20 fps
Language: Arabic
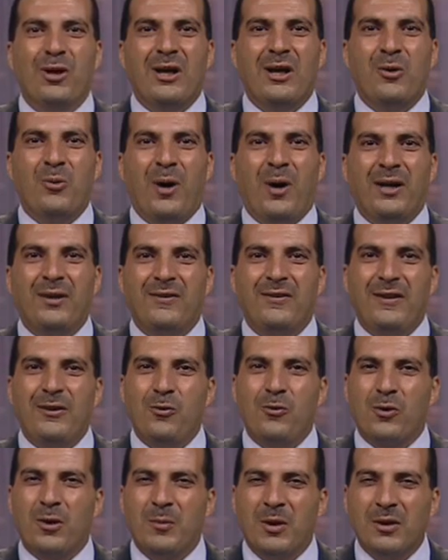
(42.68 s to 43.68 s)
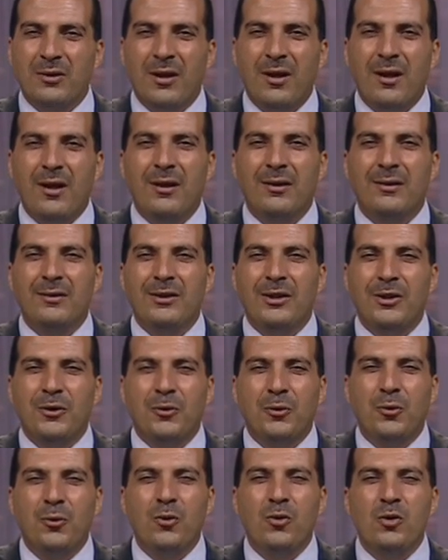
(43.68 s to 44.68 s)
وعايزينه رمضان
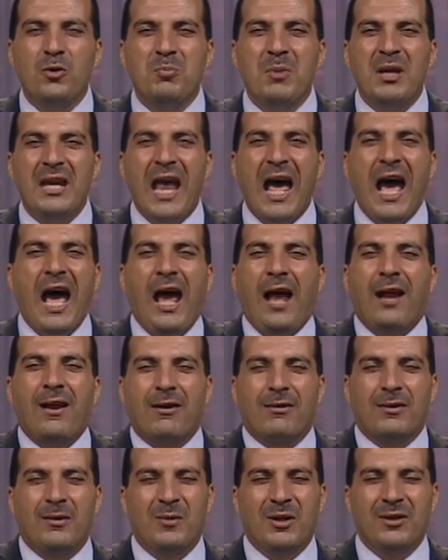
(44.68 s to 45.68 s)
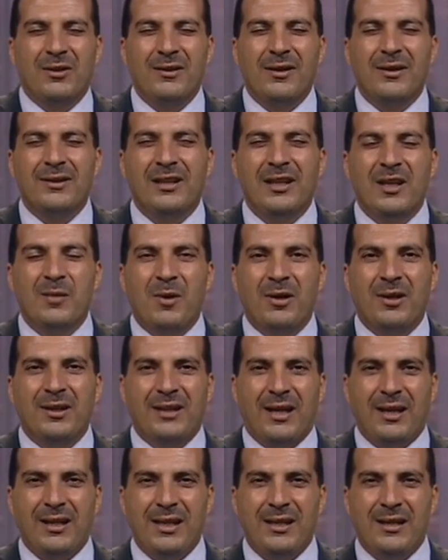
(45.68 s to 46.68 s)
يكون من احلى الرمضانات اللي
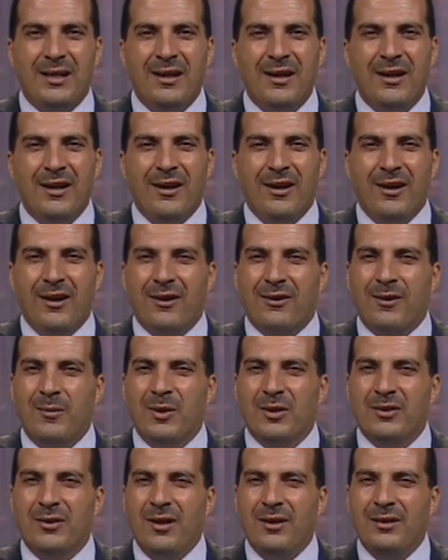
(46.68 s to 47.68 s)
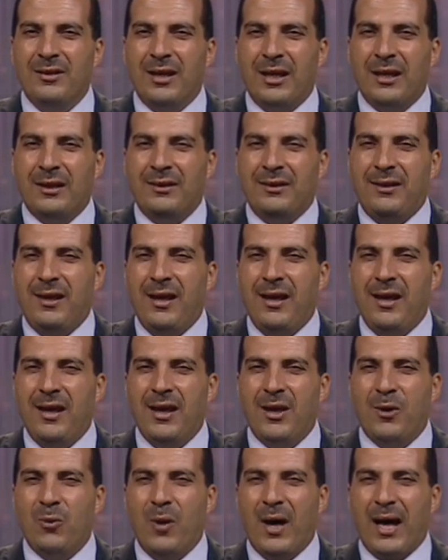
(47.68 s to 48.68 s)
مرت علينا رمضان
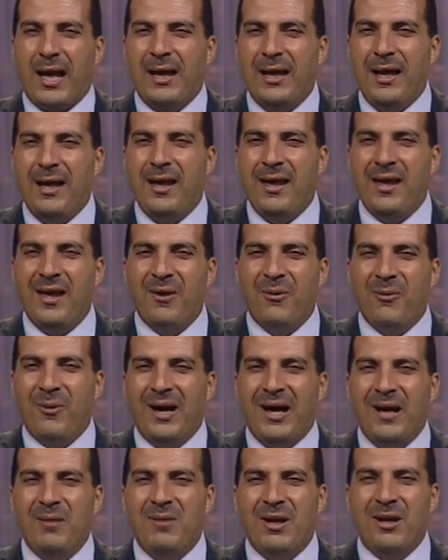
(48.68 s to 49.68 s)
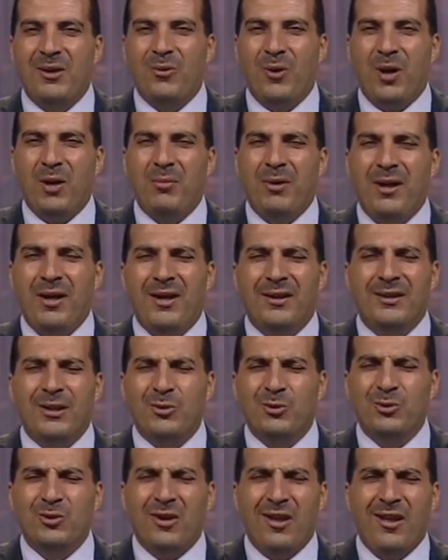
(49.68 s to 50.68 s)
انتاج واخلاق وعمل وعباده
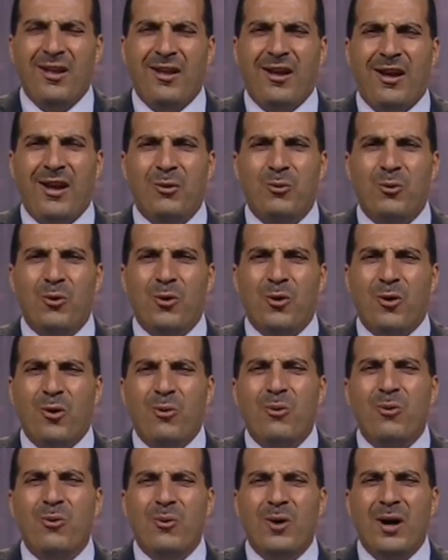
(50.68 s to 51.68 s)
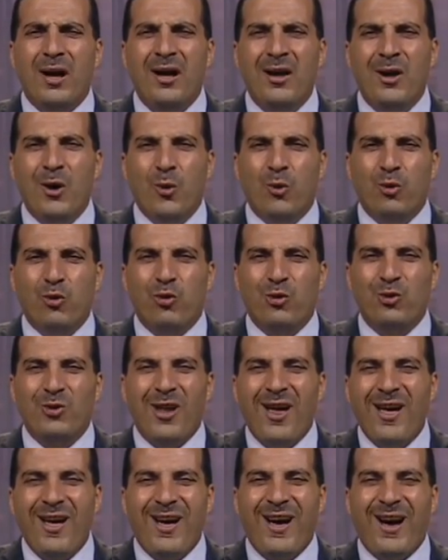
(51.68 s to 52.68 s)
وطاعه واخوه
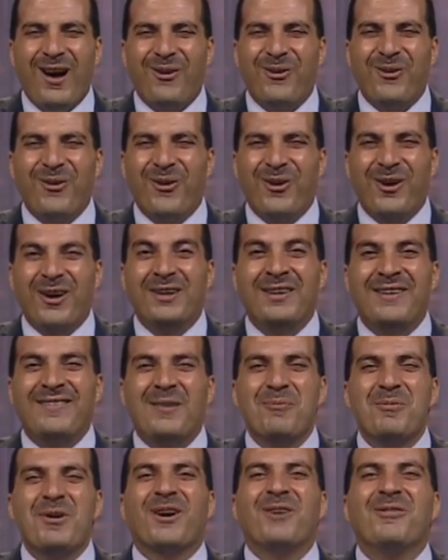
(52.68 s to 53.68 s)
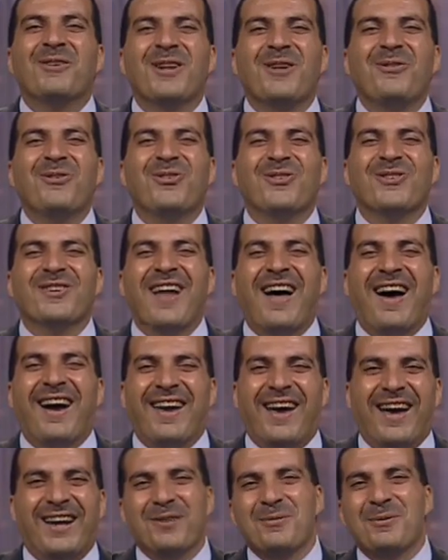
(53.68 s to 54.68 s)
وصناع ونسميه رمضان صناع
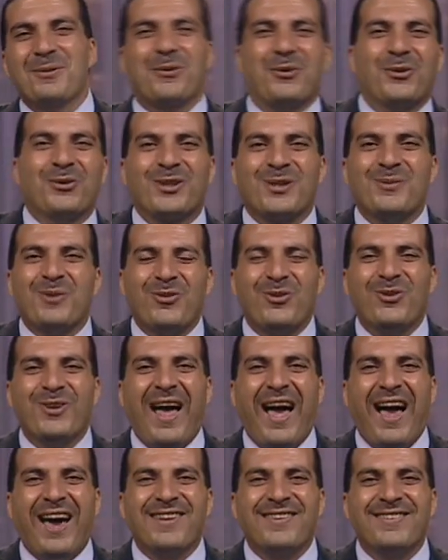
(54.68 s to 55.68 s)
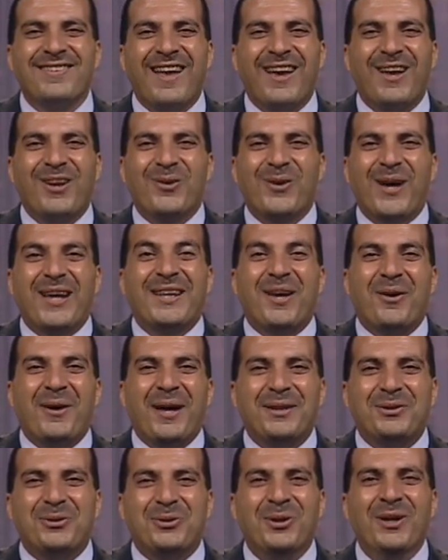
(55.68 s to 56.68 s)
يعني من كتر ما صناع هيشتغلوا
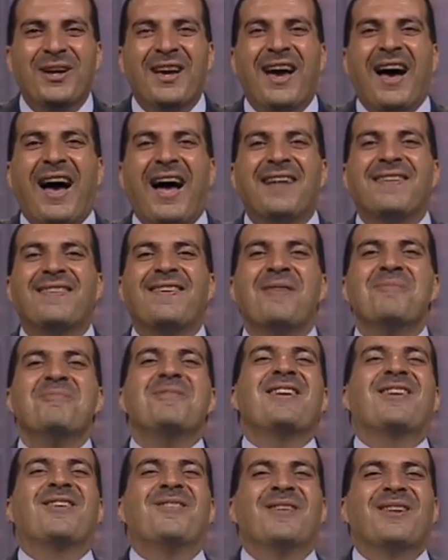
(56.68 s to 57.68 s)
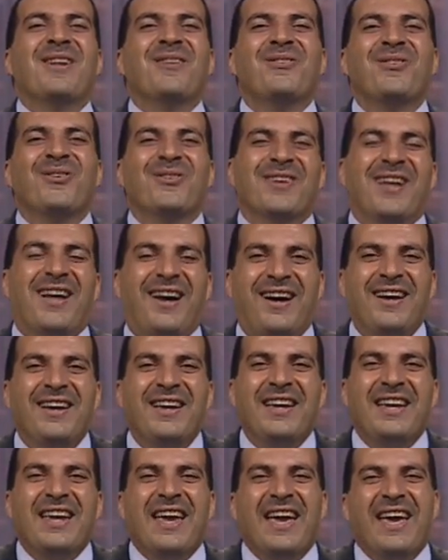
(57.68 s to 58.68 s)
ويتوادوا هنسميه رمضان صناع
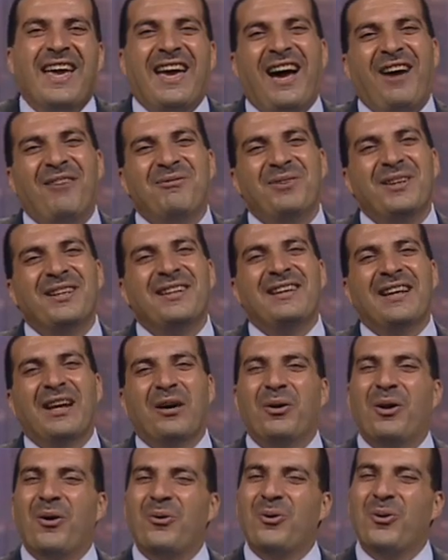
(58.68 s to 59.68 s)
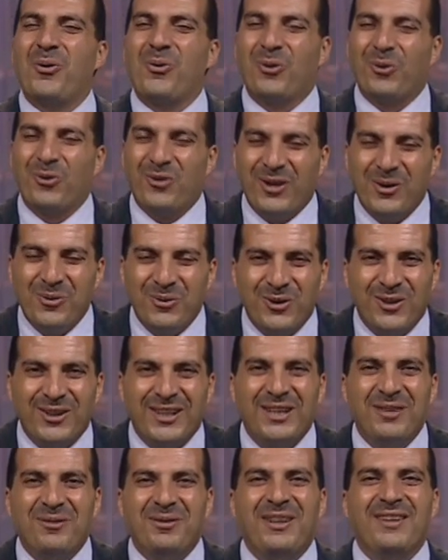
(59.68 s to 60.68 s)
حبيت الاول اقول لكم كل سنه وانتم
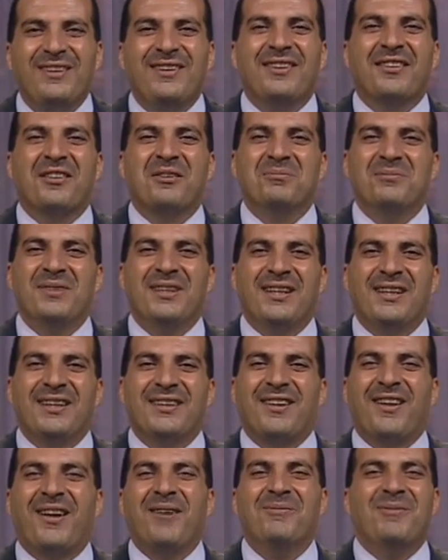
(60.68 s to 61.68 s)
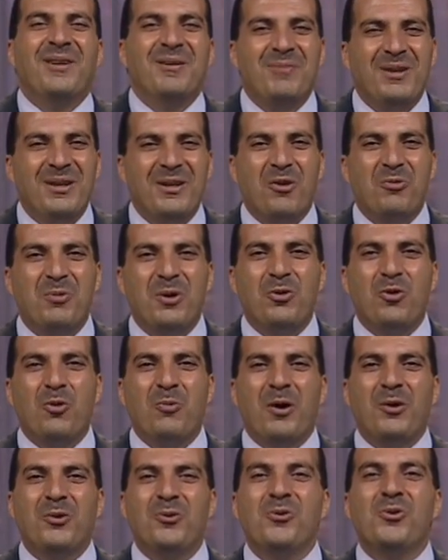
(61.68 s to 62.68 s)
طيبين ربنا يتقبل منا
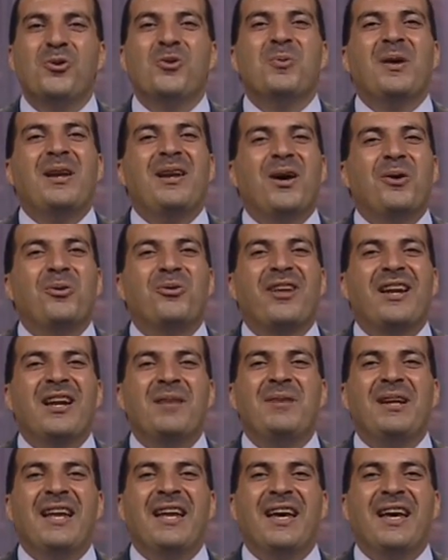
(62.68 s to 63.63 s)
ومنكم ارجوكم بلغوا سلامي